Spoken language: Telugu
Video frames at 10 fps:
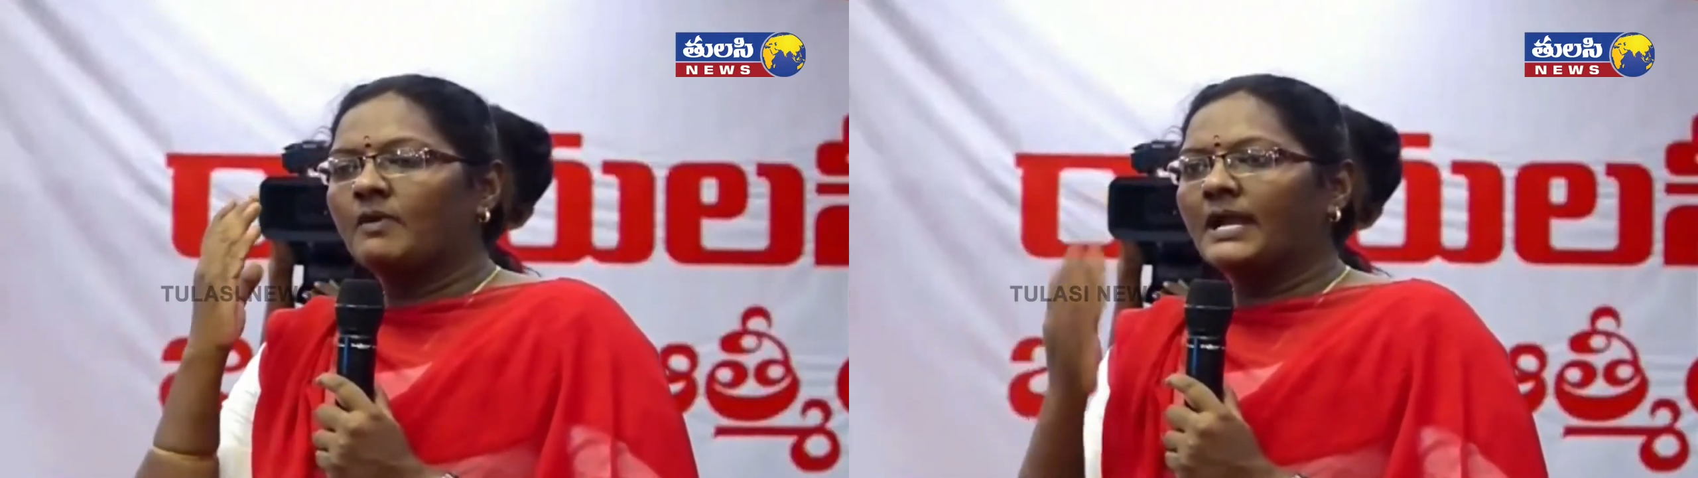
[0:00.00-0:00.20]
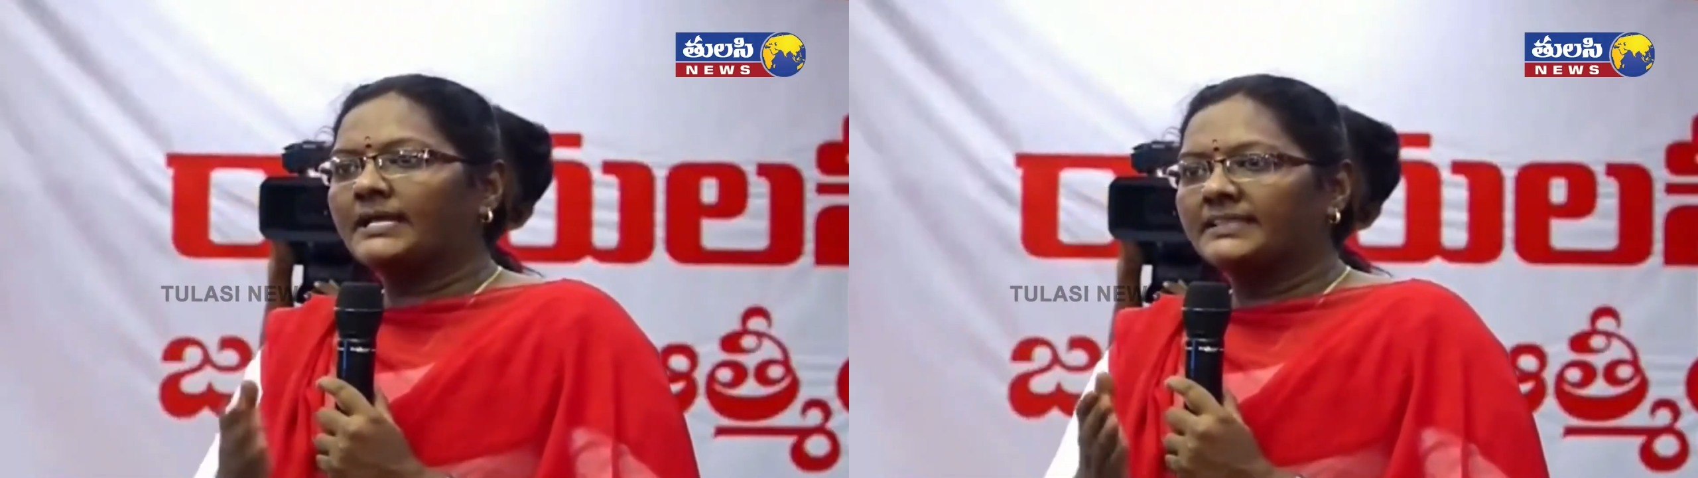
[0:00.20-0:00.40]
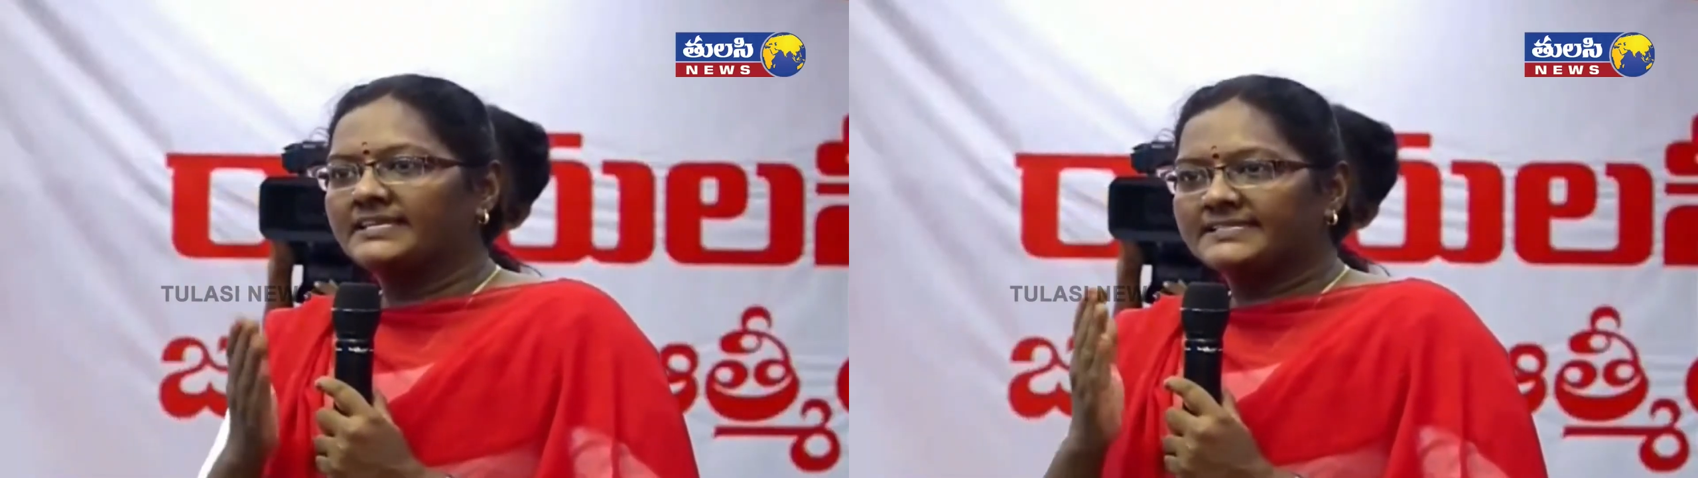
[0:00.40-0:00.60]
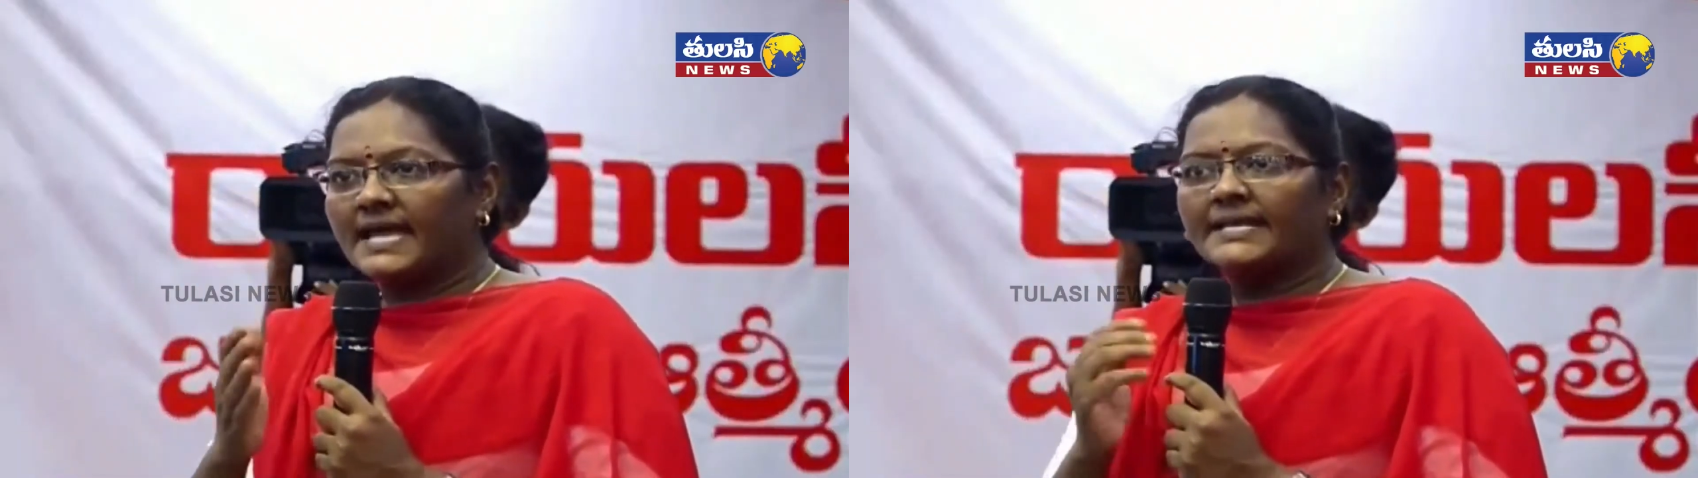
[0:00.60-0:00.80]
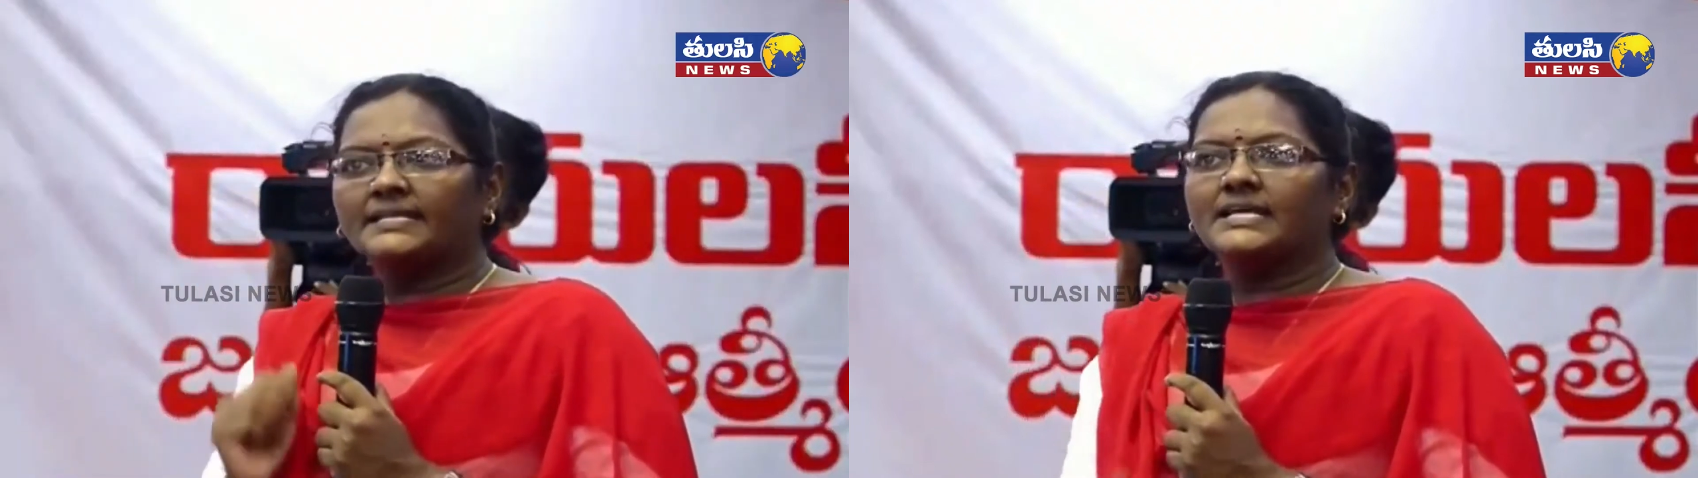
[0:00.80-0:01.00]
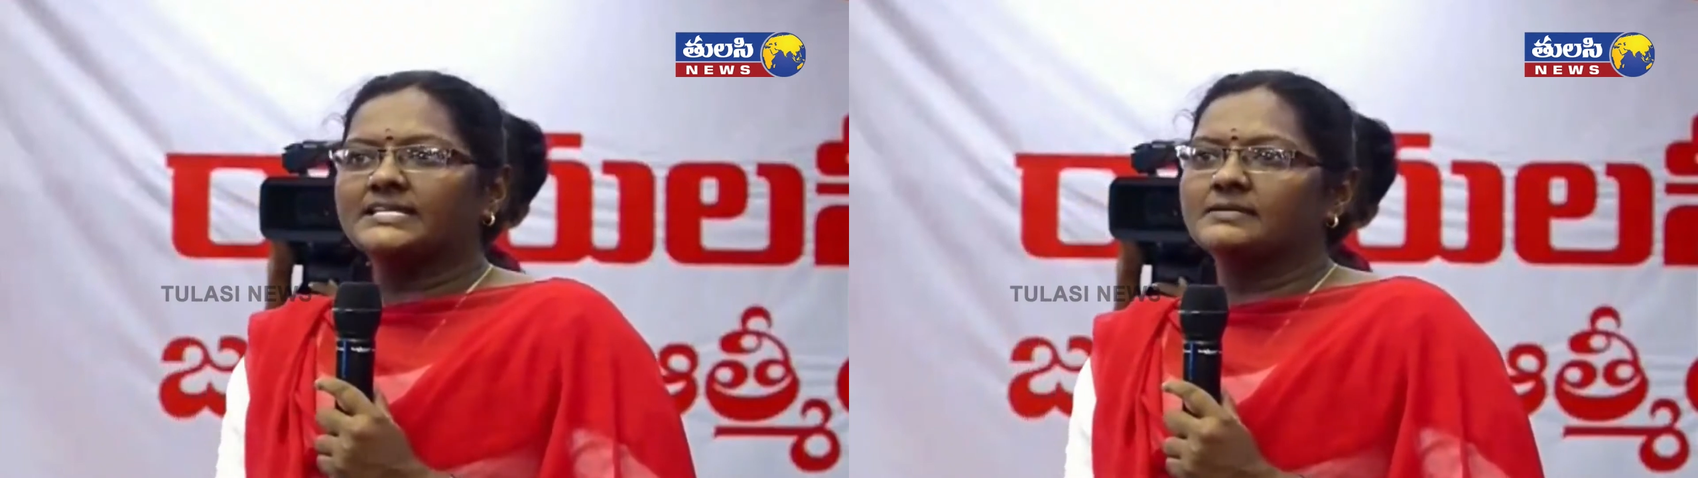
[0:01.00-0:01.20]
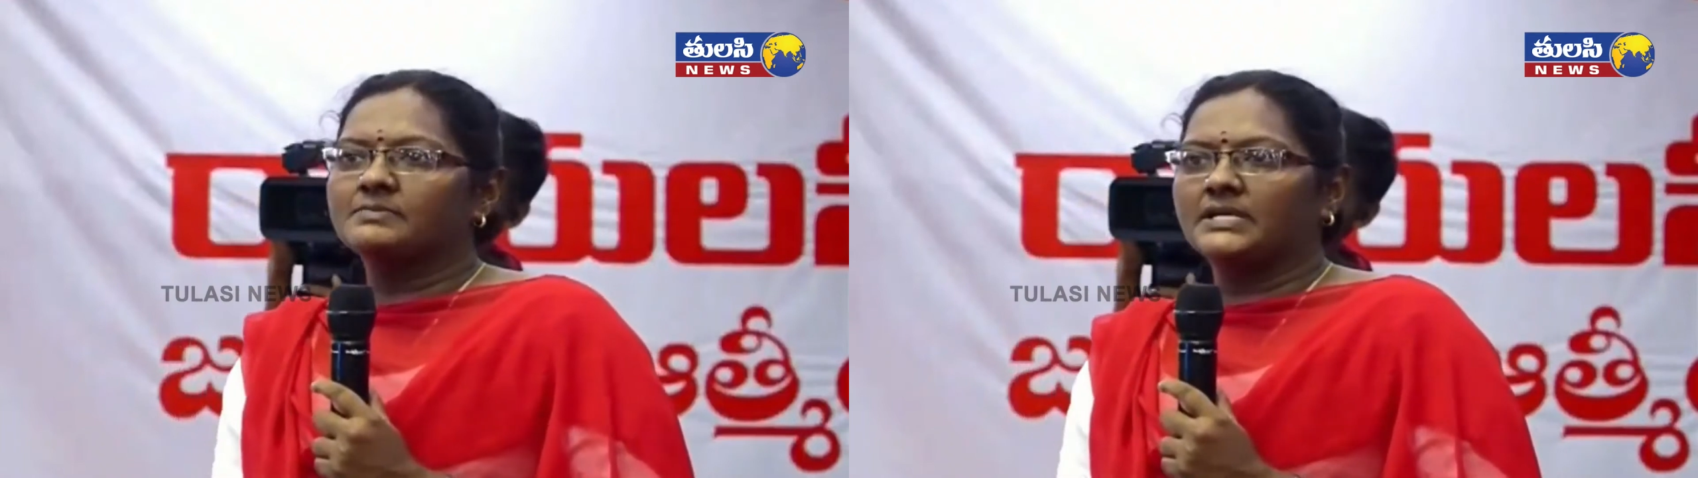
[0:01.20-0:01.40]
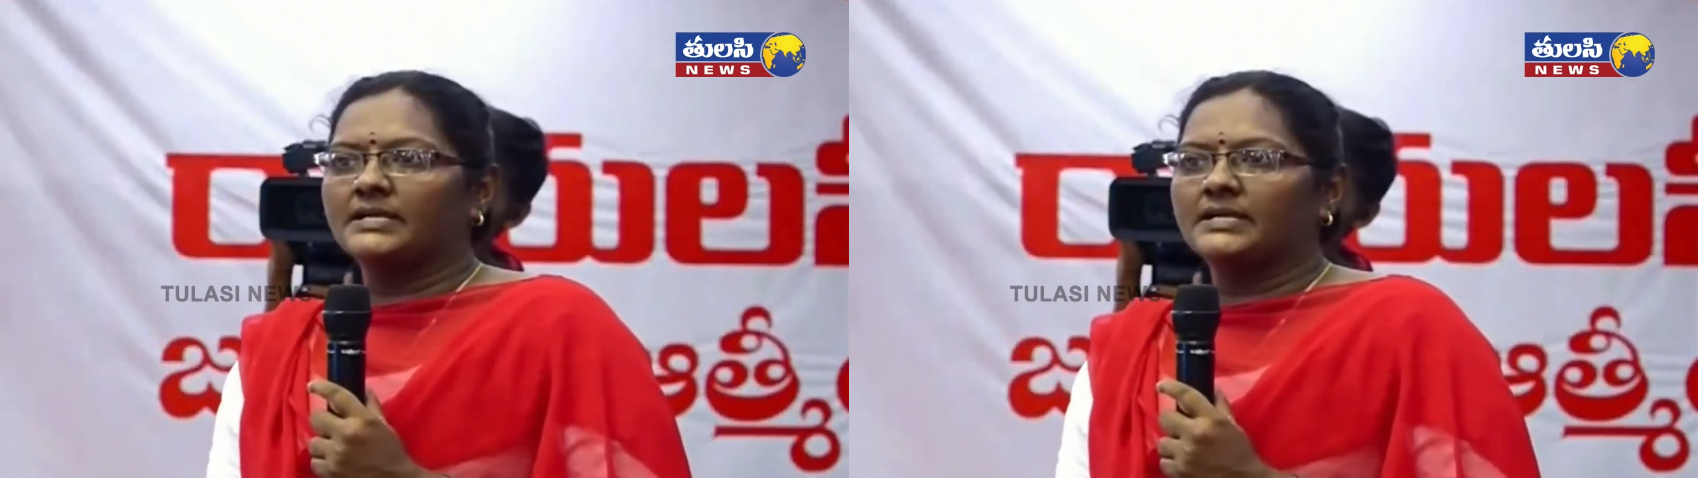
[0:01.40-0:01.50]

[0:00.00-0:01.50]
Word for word: వాళ్ళకి దిశానిర్దేశం